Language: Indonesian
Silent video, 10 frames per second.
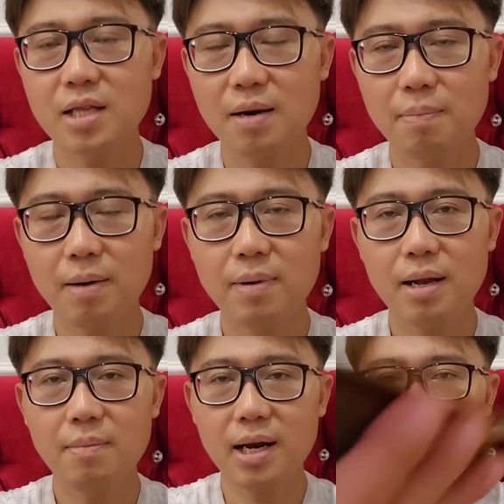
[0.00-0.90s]
Tanpa
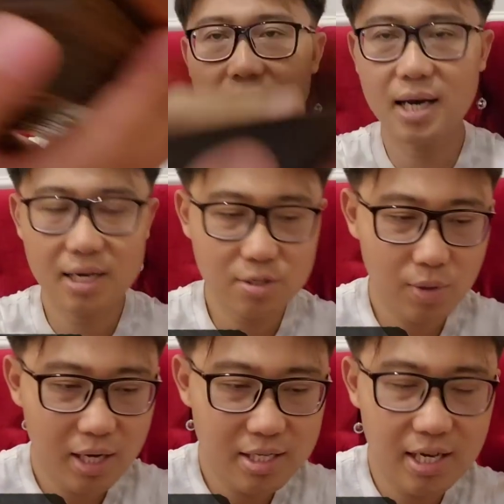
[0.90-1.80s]
berlama-lama
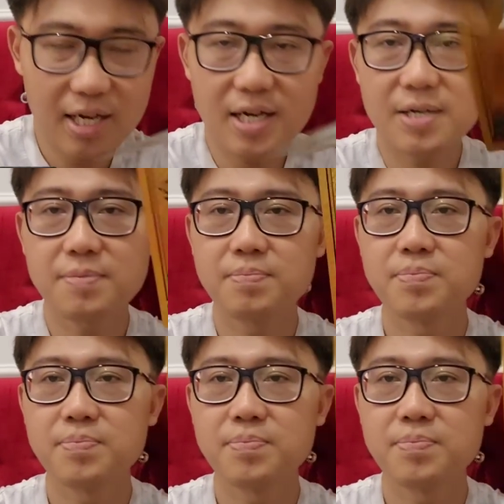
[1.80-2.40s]
langsung aja.